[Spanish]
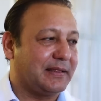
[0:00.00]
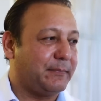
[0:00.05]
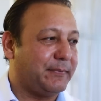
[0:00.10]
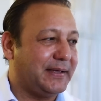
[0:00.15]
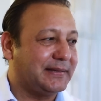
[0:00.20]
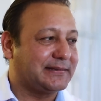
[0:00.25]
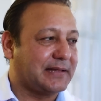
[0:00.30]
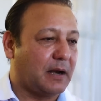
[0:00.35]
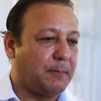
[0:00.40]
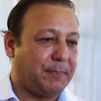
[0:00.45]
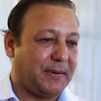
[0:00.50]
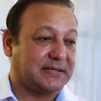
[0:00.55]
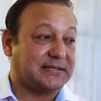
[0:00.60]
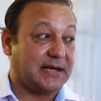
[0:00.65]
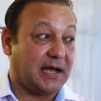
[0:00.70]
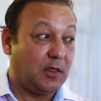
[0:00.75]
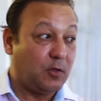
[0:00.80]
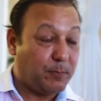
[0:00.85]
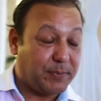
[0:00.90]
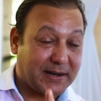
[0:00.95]
de vista el
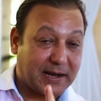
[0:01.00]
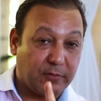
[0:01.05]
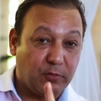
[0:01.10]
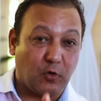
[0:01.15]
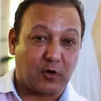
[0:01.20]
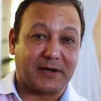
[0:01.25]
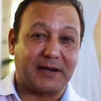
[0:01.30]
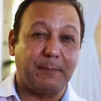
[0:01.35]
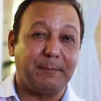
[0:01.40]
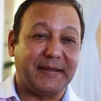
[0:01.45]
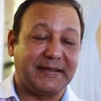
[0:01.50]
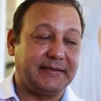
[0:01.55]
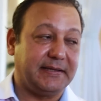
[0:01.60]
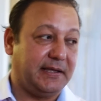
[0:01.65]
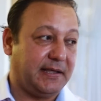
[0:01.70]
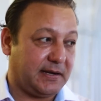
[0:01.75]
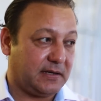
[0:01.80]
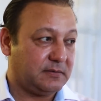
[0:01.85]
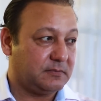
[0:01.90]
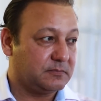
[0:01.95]
pasado para no
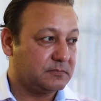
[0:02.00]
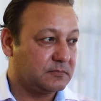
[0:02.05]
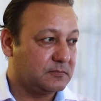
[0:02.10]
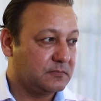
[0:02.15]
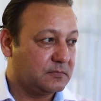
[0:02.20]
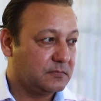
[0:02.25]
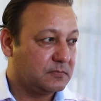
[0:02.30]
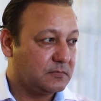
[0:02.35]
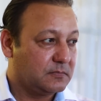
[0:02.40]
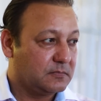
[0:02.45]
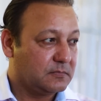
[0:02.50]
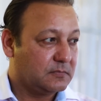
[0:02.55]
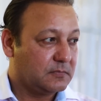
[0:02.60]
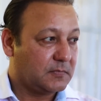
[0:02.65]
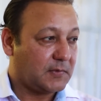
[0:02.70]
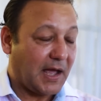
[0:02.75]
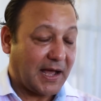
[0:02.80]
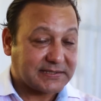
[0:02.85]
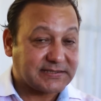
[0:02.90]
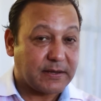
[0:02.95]
repetir.
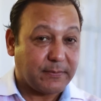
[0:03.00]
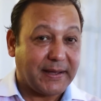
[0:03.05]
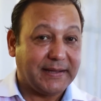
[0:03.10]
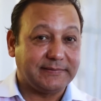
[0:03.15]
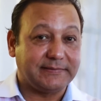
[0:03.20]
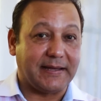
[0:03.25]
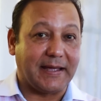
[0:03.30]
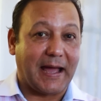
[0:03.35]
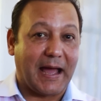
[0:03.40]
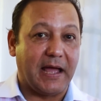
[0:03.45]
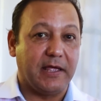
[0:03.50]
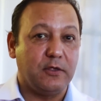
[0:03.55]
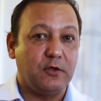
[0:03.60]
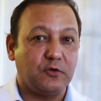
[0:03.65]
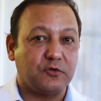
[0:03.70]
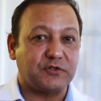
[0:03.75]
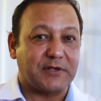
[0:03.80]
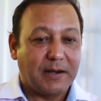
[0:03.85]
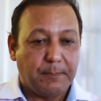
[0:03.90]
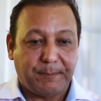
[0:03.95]
Hace 20
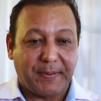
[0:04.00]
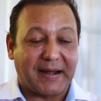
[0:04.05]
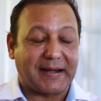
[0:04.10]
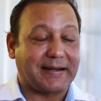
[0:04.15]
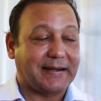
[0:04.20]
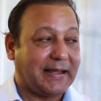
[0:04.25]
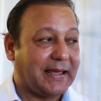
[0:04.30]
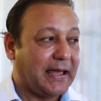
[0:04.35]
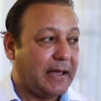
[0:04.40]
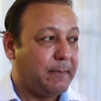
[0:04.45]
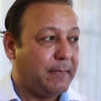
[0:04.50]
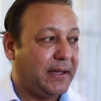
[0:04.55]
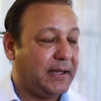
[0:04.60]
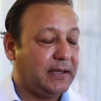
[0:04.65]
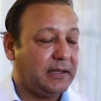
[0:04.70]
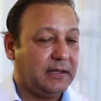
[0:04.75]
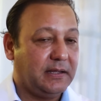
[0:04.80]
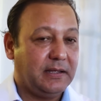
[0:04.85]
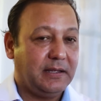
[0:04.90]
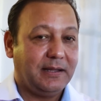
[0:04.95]
años el PRM
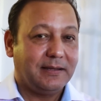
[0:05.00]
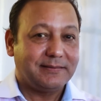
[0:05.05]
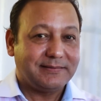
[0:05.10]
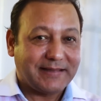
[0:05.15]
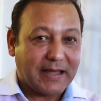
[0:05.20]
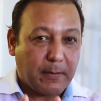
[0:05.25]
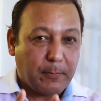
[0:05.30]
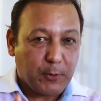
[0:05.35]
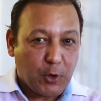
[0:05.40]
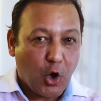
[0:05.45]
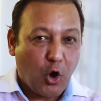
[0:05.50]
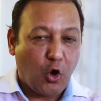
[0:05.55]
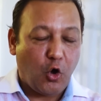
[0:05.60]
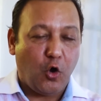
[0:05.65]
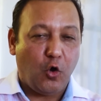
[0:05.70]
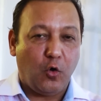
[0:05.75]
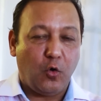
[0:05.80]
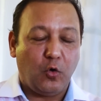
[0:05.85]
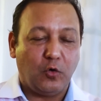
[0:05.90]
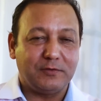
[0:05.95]

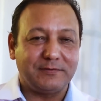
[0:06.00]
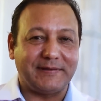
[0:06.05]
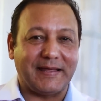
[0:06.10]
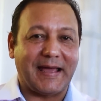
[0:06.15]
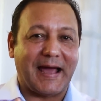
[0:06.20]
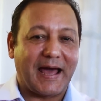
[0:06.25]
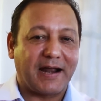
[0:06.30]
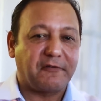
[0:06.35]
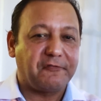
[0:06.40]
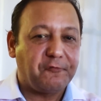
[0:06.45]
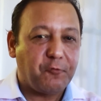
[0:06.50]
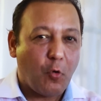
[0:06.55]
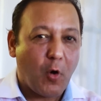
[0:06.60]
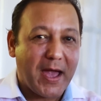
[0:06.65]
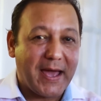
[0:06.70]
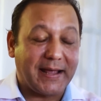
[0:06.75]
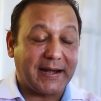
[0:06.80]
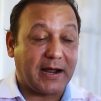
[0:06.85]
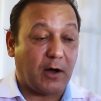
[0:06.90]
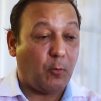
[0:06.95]
debió dejar
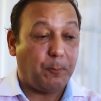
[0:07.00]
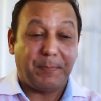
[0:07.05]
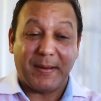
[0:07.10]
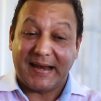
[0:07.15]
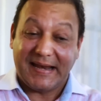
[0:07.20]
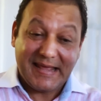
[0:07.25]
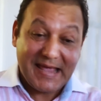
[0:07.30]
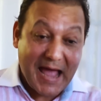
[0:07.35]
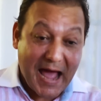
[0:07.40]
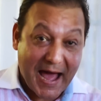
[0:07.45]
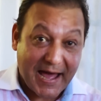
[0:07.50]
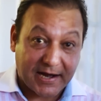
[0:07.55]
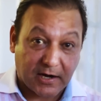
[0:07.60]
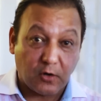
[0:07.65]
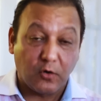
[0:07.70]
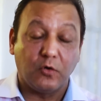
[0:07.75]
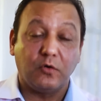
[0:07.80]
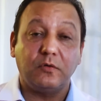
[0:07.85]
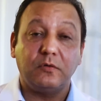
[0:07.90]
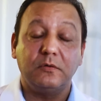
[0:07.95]
fuera o
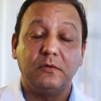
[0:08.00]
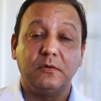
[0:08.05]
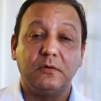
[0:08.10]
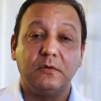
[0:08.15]
pelearlo